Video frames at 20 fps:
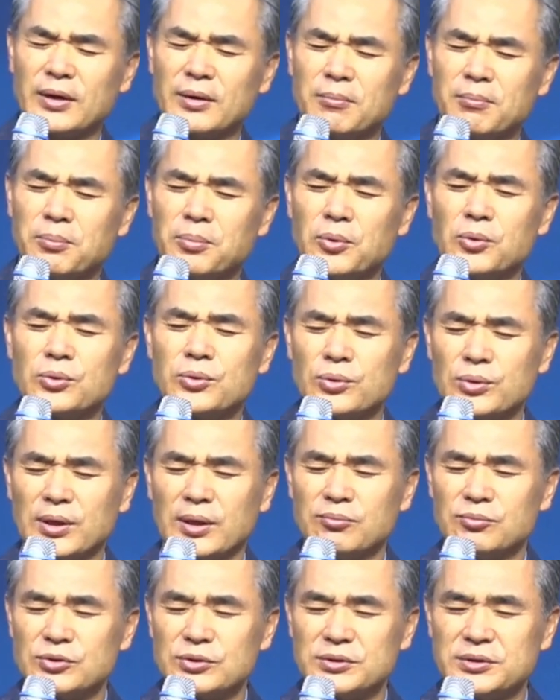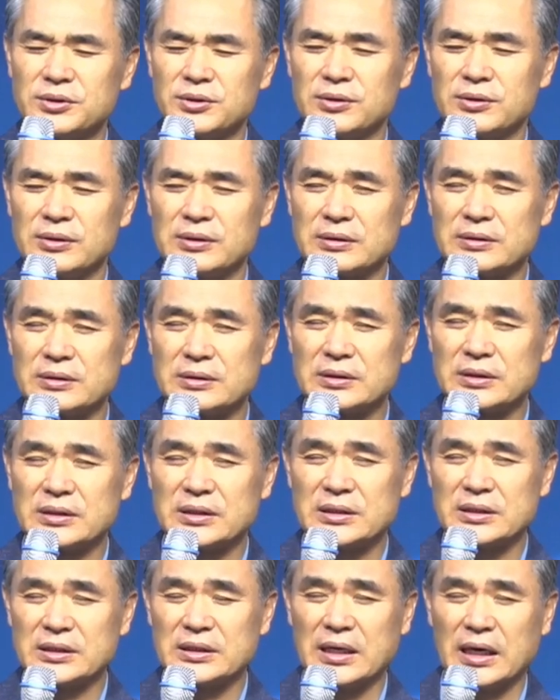포도나무는요,
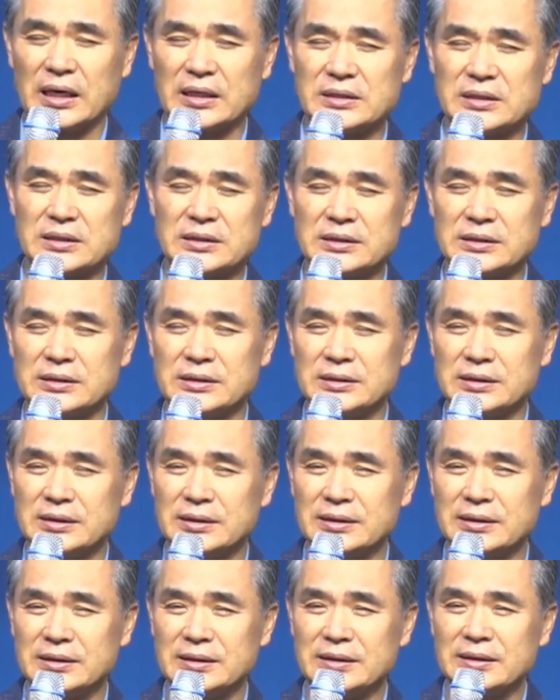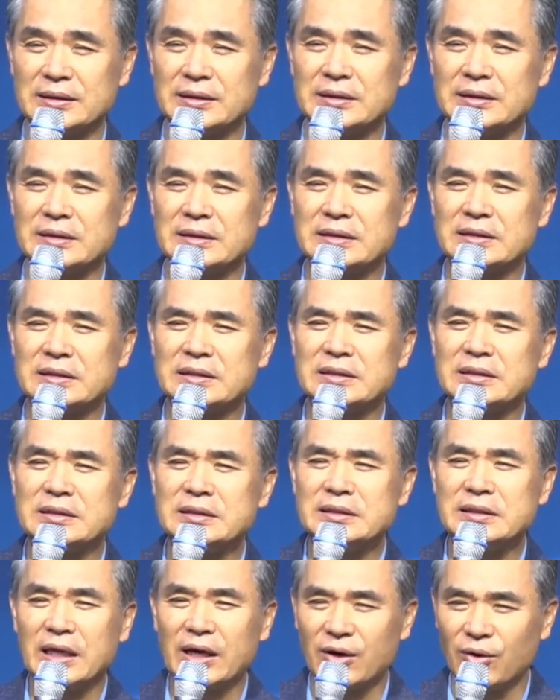특히 가지는
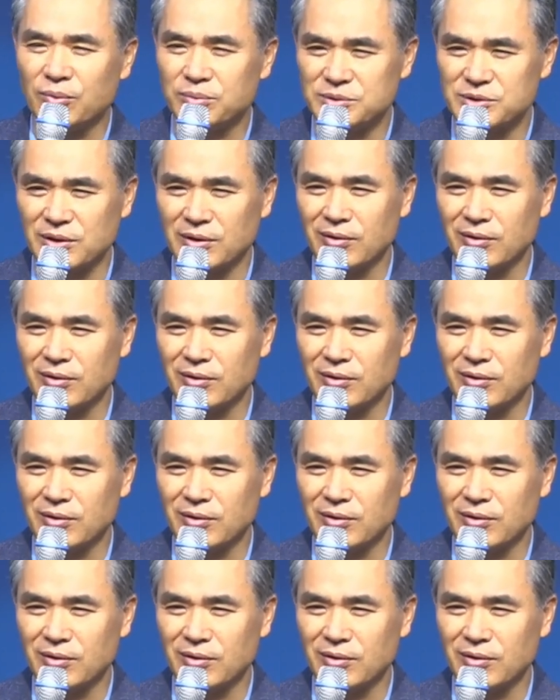쓸 데가 없어.